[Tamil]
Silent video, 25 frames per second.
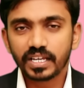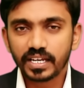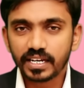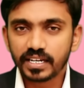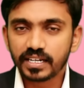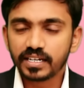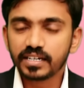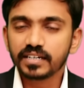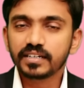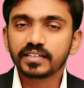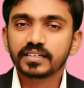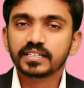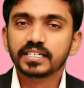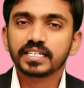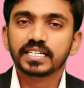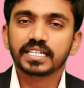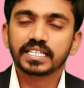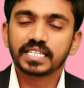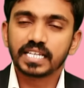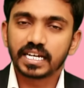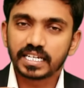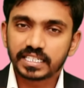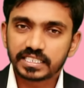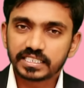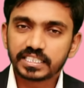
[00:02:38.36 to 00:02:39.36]
ஏன்னா
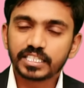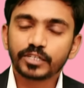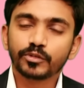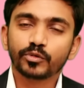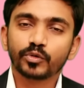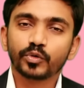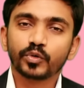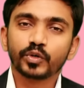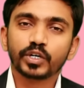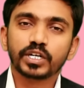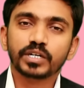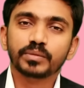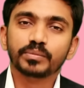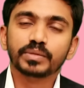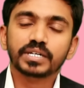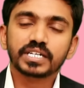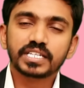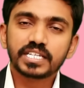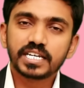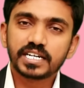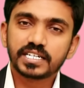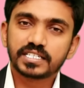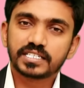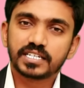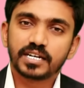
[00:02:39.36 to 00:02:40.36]
இந்த அசைவ உணவுகள்
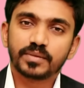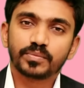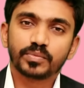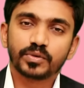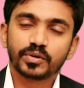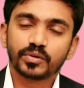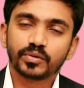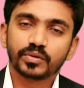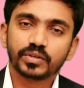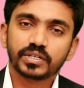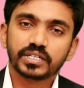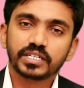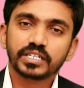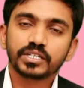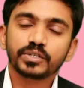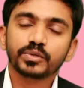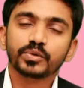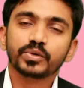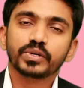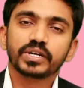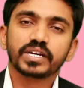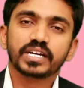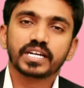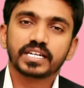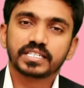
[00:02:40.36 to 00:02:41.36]
மிகுதியாக சாப்பிட்றவங்களுக்கு
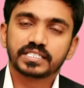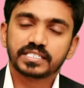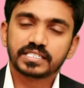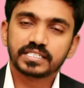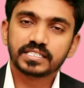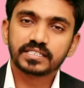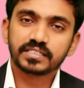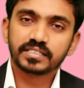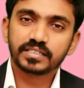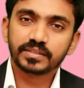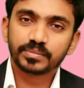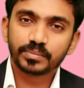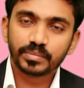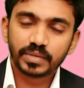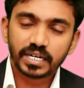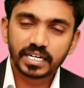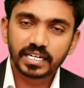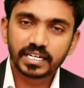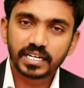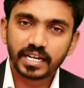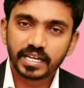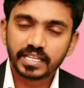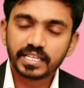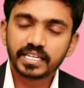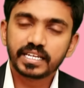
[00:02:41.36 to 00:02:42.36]
யூரிக் ஆசிட்
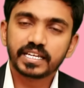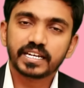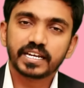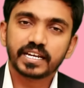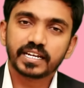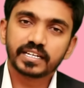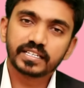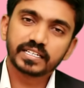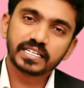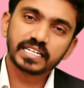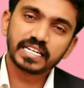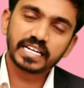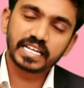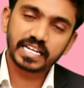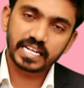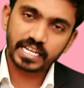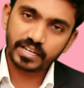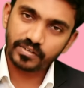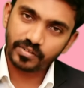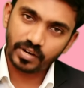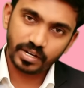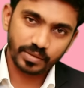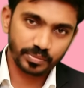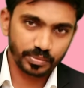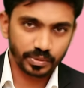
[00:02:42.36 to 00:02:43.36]
பிளட்டில் அதிகரிக்கிறதுக்கு
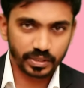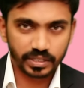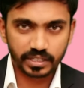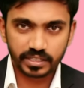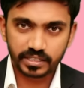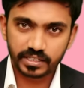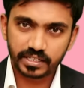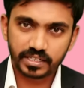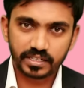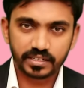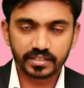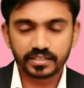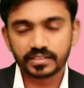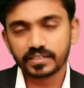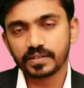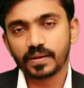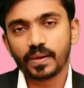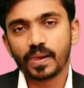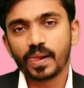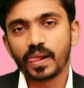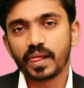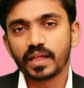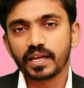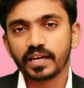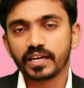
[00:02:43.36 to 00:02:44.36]
நிறைய வாய்ப்புகள் இருக்கிறது
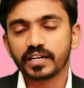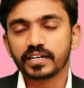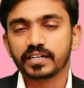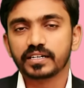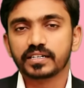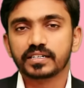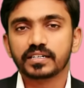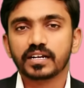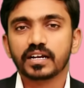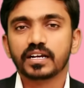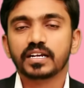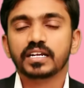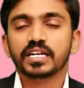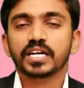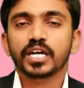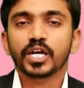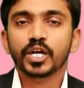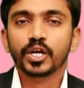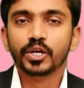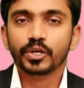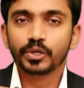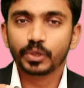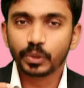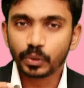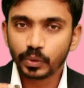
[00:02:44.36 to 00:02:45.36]
ஏனென்றால்
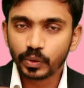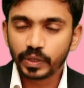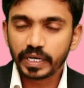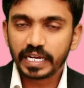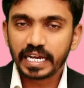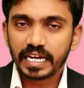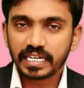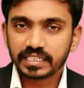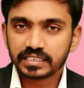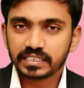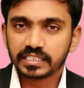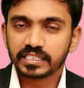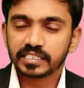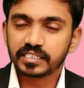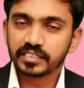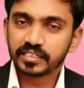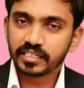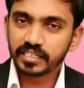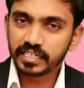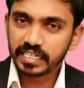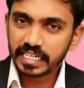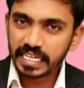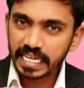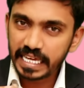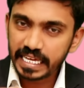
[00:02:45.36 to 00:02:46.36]
யூரிக்
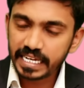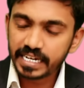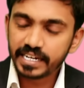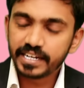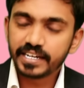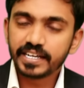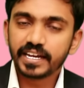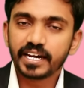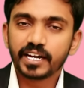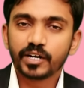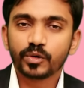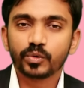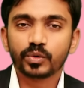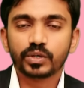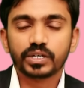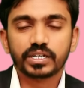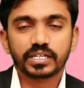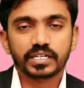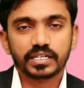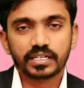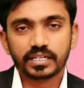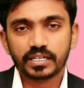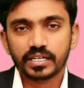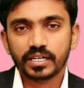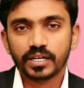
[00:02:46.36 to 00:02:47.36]
ஆசிட்ன்றது நேரடியான ஒரு
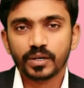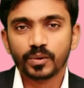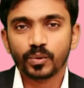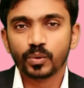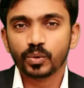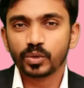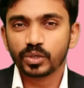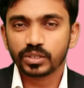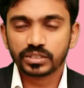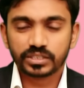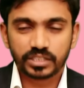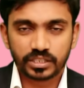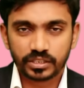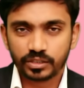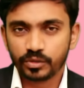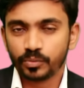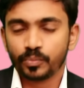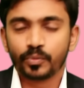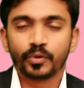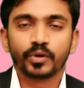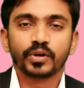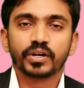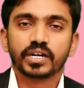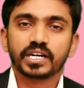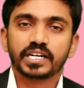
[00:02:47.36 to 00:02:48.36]
ஒரு சத்து
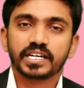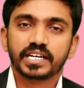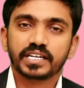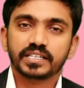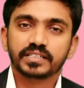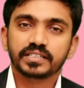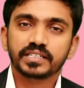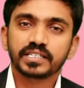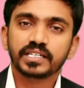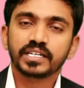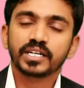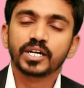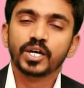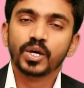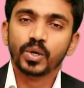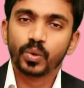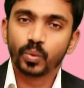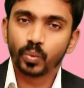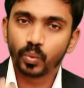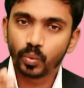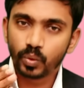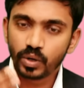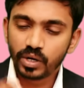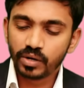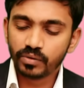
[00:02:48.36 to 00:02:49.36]
பொருள் கிடையாது
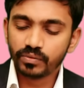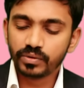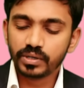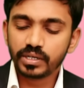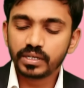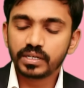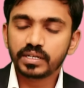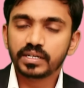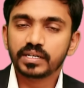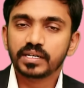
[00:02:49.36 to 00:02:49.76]
உணவு